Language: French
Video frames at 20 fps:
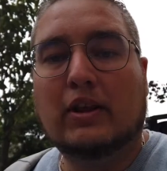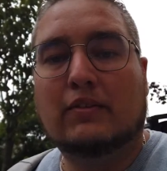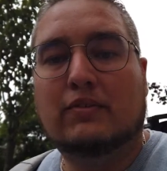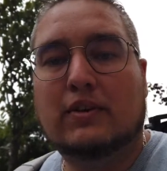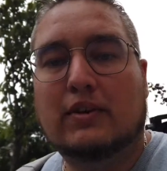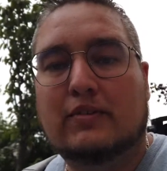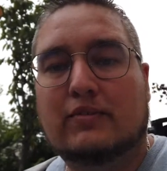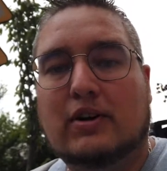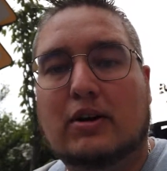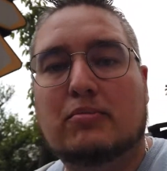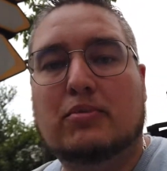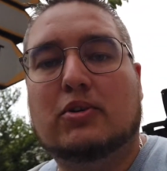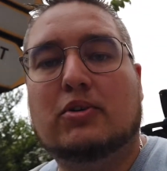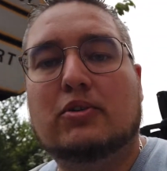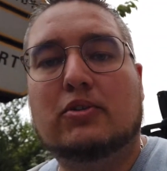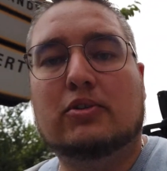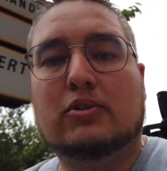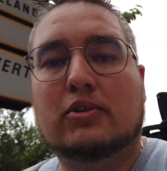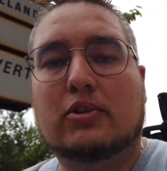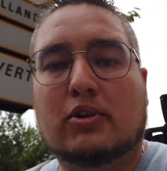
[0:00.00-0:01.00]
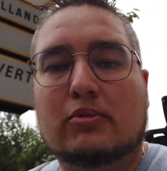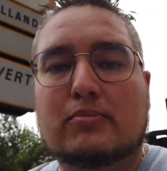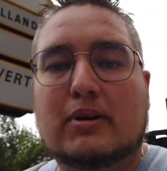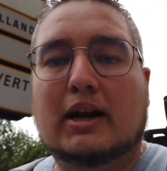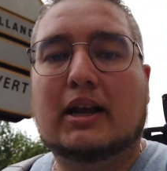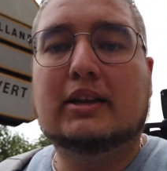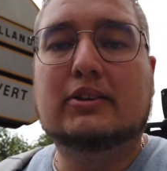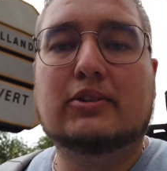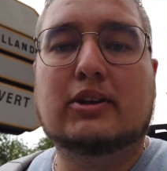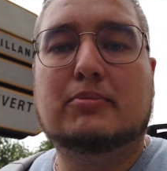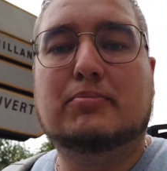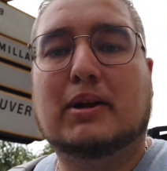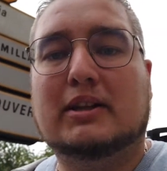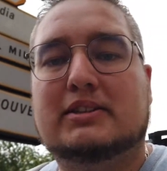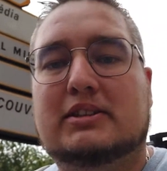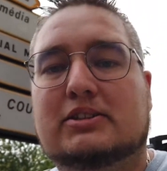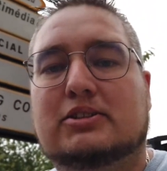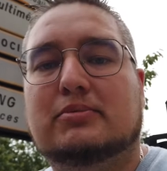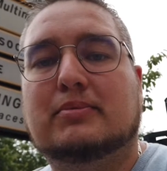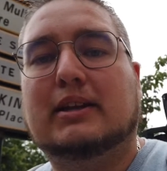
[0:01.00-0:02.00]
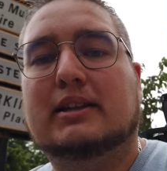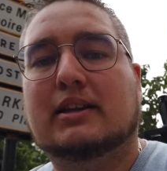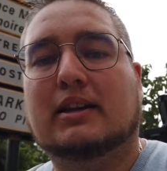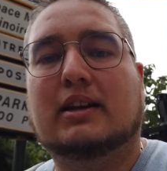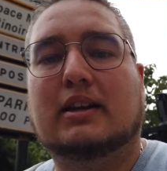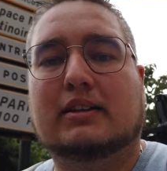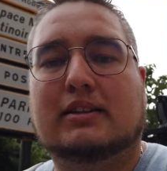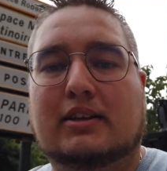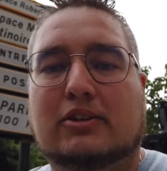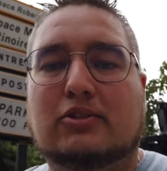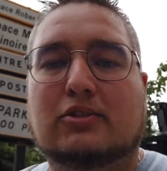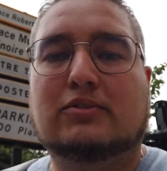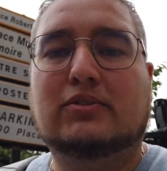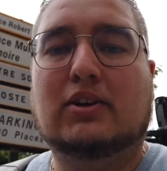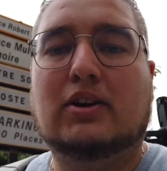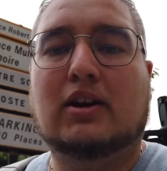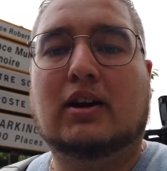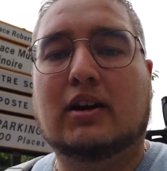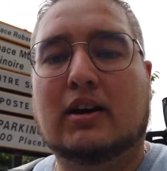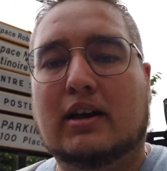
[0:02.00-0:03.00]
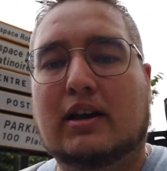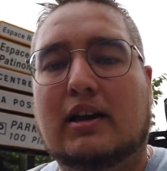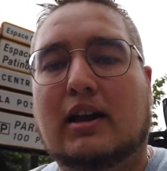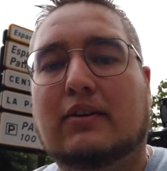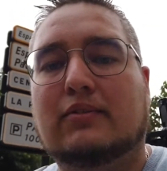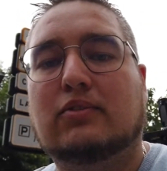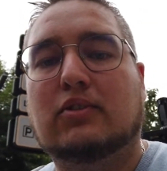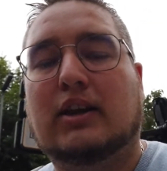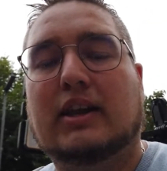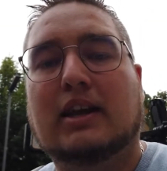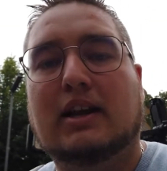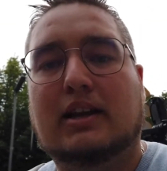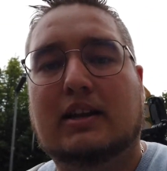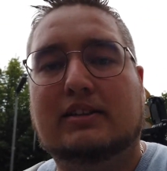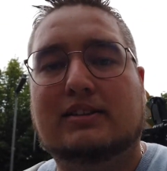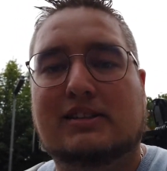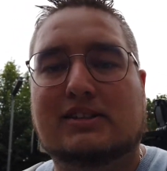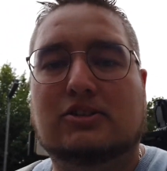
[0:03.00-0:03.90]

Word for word: On a fait vraiment une grande balade. On est parti ce matin, il était 9h. Et là, vous voyez, les